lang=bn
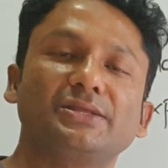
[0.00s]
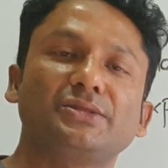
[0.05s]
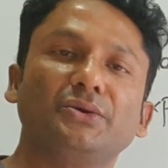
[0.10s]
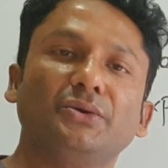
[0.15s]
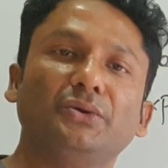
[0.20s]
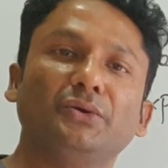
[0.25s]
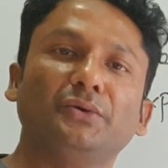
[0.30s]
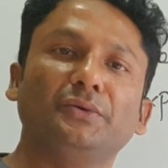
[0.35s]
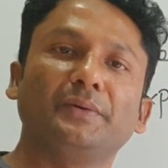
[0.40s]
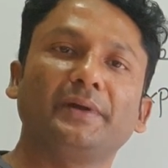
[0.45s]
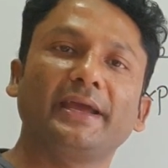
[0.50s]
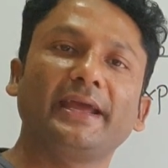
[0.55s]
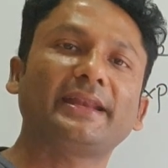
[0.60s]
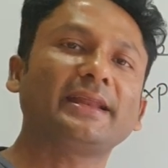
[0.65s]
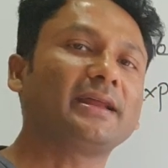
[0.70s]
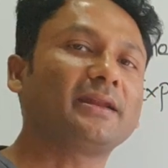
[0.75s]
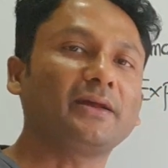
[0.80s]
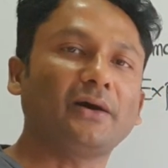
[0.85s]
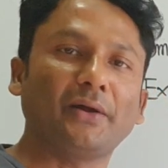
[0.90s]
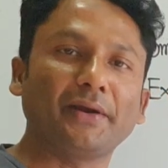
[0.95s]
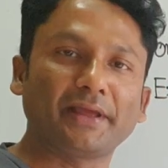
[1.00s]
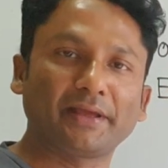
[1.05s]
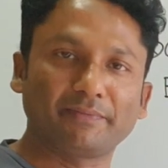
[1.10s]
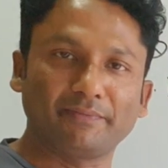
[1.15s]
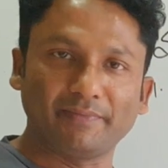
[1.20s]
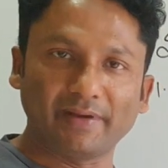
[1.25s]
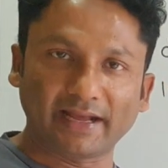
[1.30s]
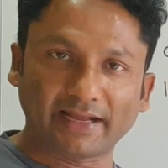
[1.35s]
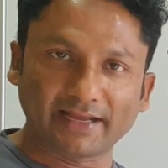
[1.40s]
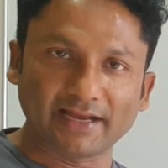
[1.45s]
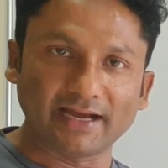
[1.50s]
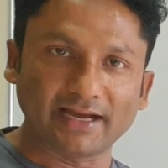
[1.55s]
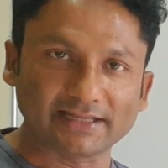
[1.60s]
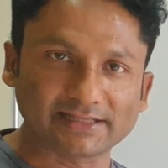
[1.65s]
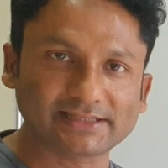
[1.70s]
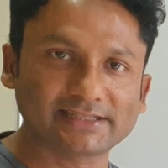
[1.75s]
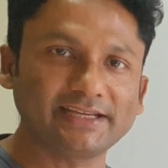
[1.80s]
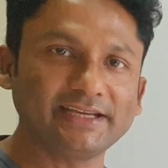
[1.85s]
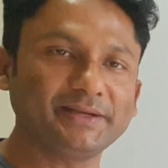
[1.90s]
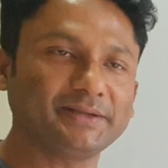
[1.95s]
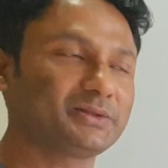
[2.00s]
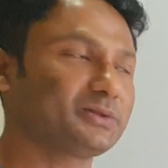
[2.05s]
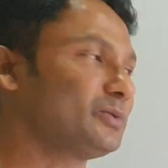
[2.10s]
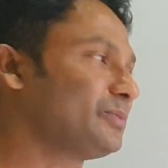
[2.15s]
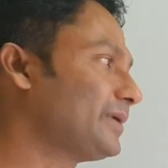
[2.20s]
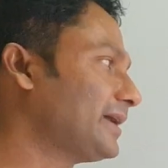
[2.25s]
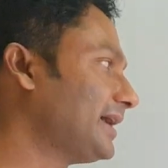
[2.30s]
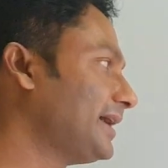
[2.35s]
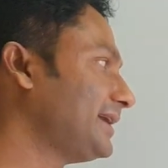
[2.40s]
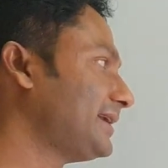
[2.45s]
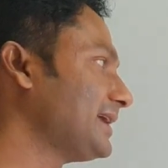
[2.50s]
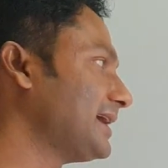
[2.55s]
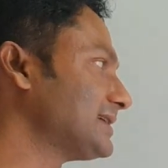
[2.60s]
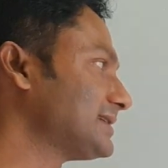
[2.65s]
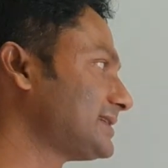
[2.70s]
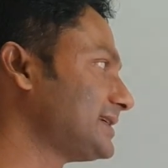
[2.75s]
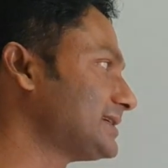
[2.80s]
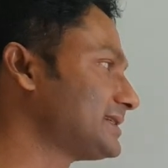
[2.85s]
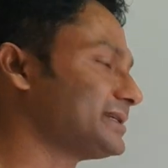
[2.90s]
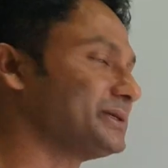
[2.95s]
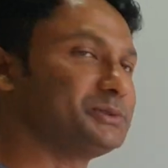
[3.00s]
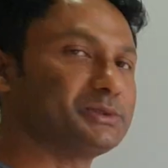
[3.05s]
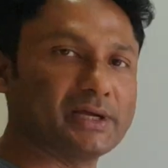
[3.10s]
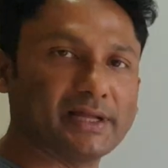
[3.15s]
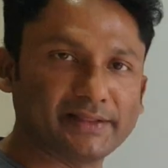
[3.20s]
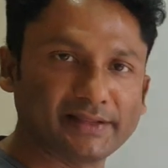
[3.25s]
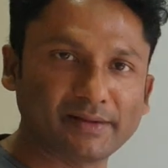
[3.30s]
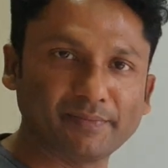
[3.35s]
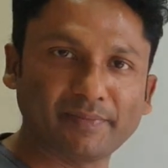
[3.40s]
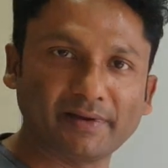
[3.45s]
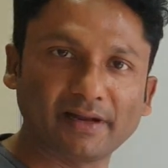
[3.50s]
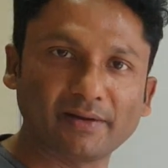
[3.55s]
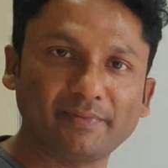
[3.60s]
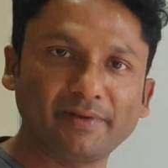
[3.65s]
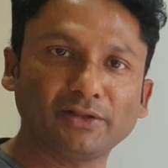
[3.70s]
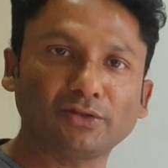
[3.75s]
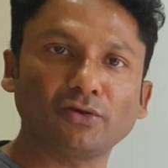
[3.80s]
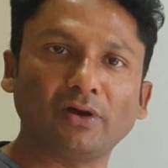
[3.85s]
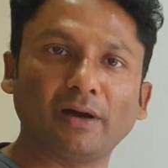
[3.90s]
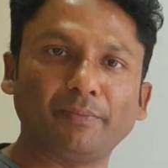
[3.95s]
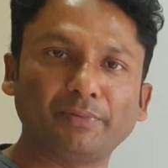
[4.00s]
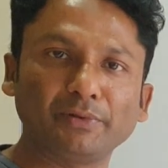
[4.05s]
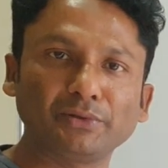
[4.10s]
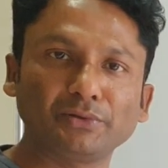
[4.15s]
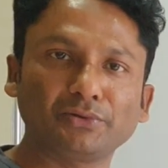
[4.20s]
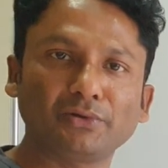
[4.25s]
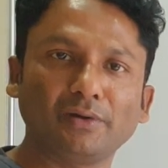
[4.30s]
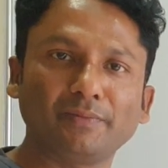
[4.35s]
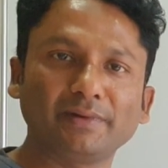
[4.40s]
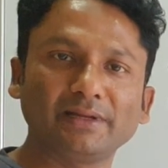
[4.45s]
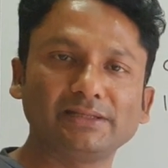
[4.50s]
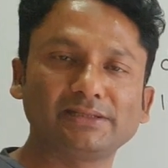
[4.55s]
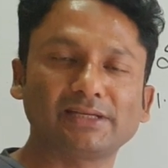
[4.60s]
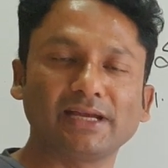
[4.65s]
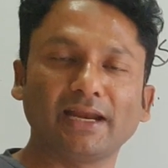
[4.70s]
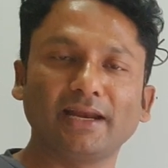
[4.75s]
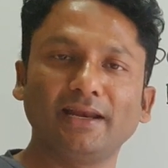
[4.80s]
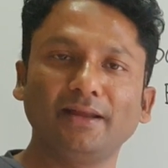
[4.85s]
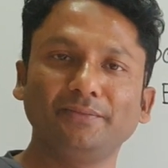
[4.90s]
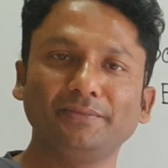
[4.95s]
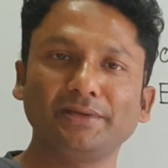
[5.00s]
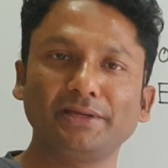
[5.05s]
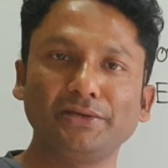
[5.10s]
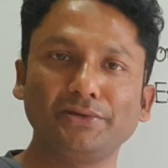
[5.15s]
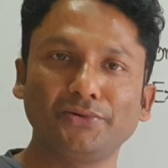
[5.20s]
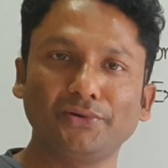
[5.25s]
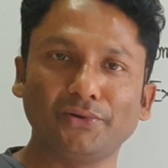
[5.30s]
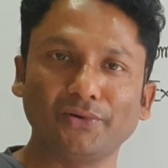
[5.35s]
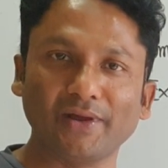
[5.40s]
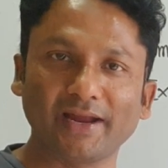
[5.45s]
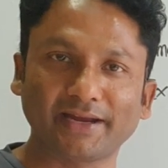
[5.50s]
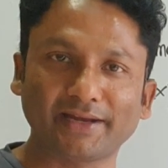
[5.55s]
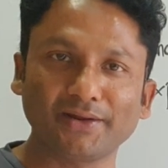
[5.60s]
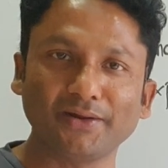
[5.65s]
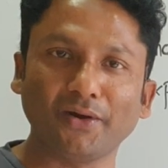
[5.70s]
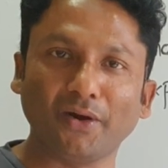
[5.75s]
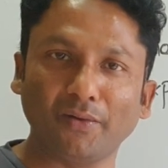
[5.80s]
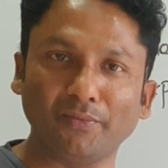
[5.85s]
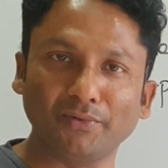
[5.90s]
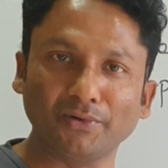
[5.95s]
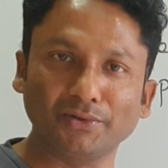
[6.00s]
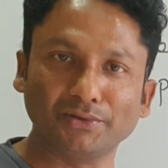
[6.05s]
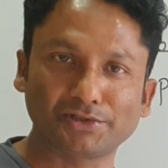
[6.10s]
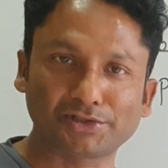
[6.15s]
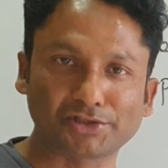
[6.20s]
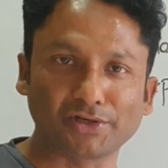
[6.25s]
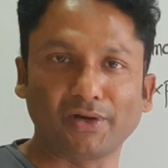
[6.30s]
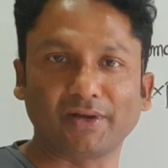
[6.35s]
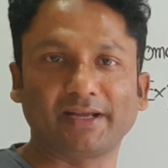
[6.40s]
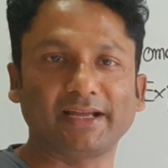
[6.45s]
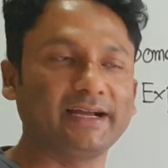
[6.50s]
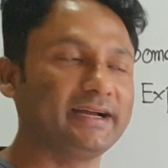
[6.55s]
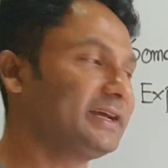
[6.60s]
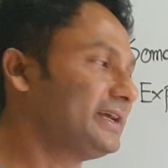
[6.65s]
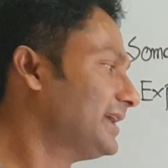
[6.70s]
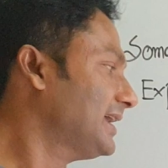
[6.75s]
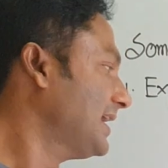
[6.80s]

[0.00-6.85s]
তো এটার অনেক ব্যাখ্যা আছে তোমরা এটা আস্তে আস্তে জানতে পারবে তো আপাতত আমরা জানলাম ই হলো একটা অম্লদ সংখ্যা